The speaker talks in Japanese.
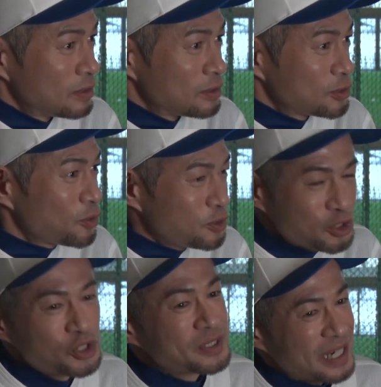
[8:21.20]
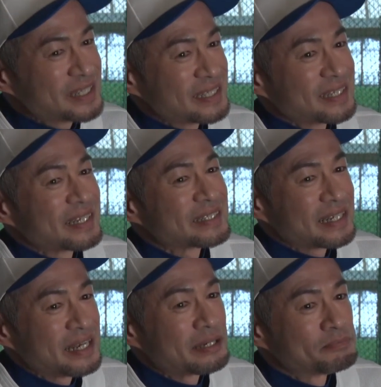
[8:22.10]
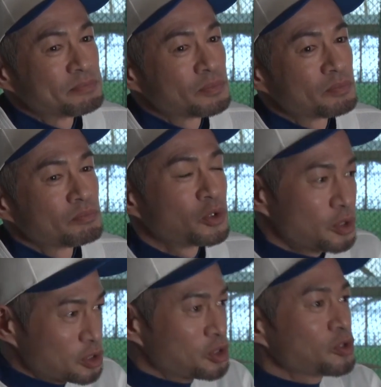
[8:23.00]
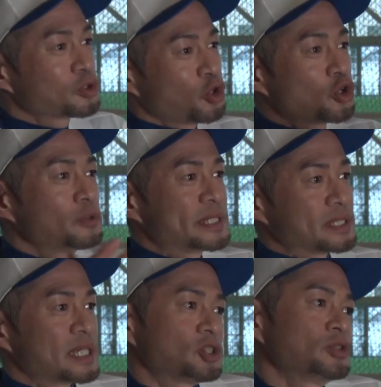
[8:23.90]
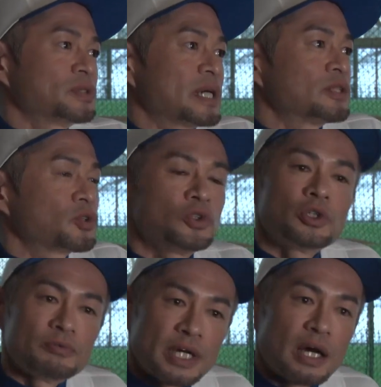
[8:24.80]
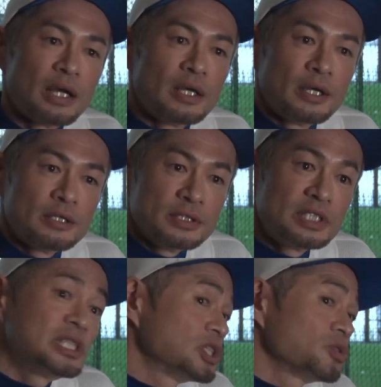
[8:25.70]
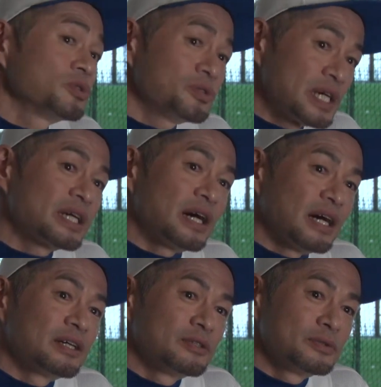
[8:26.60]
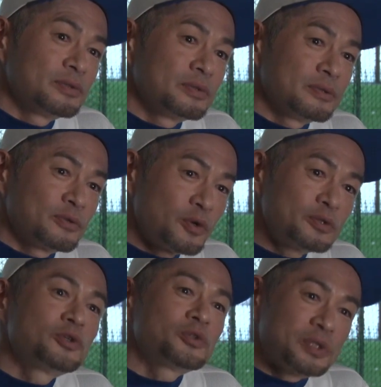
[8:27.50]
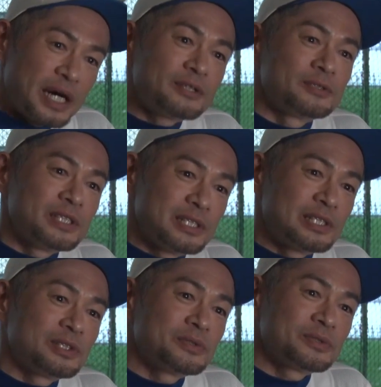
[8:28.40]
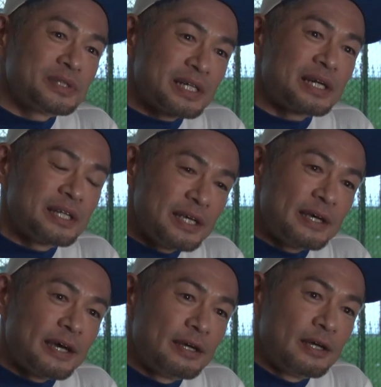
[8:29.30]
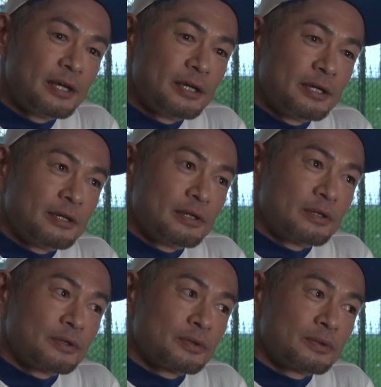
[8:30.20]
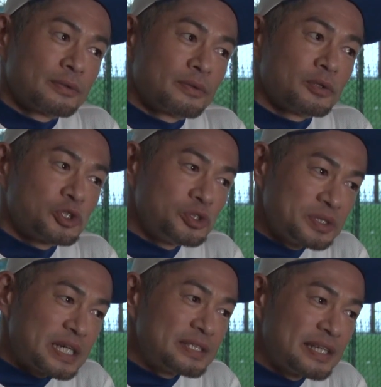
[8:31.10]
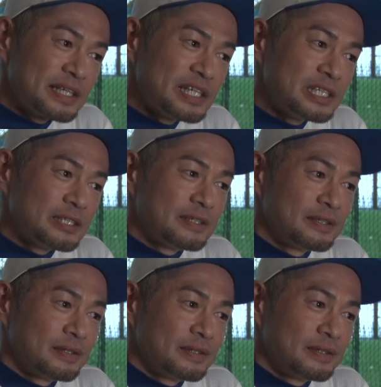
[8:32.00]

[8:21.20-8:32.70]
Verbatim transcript: そういう瞬間なんじゃないですかね。ものすごく特別な瞬間というよりは、日常の中、ごくごくある日常の中でこう瞬間的に